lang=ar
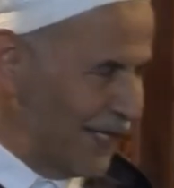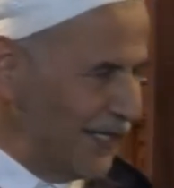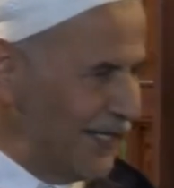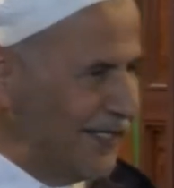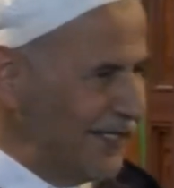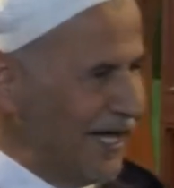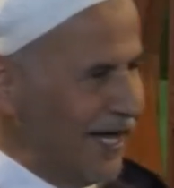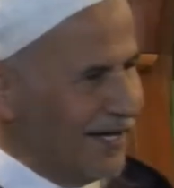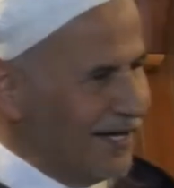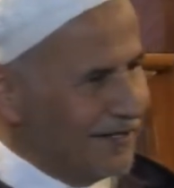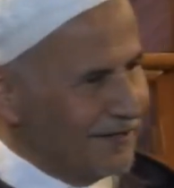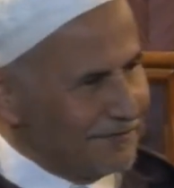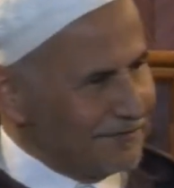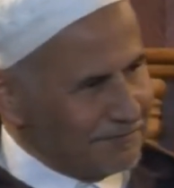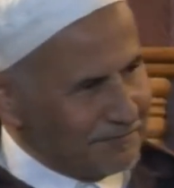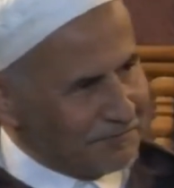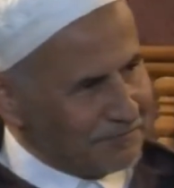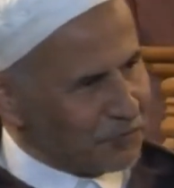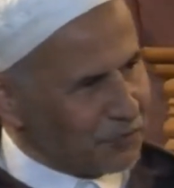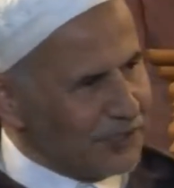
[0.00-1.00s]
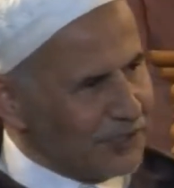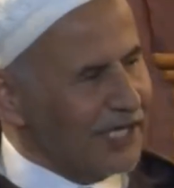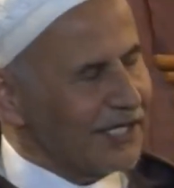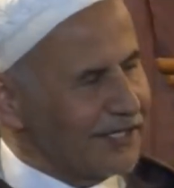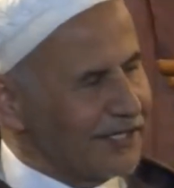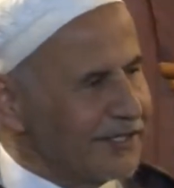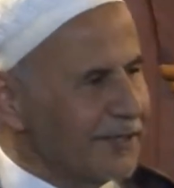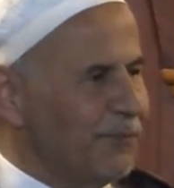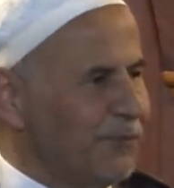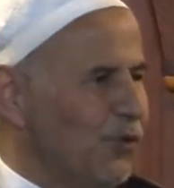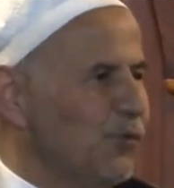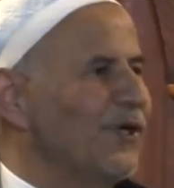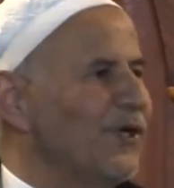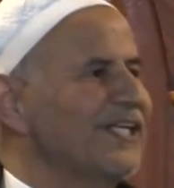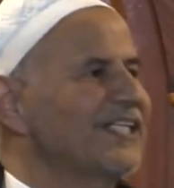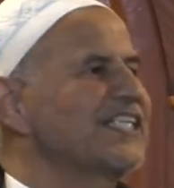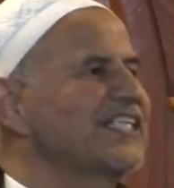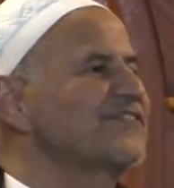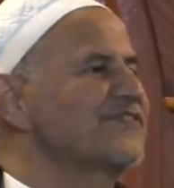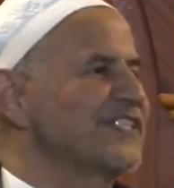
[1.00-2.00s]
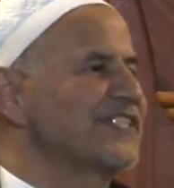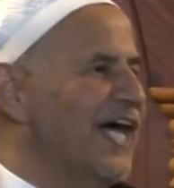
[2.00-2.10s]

لان كنا كنربحوا واحد نصف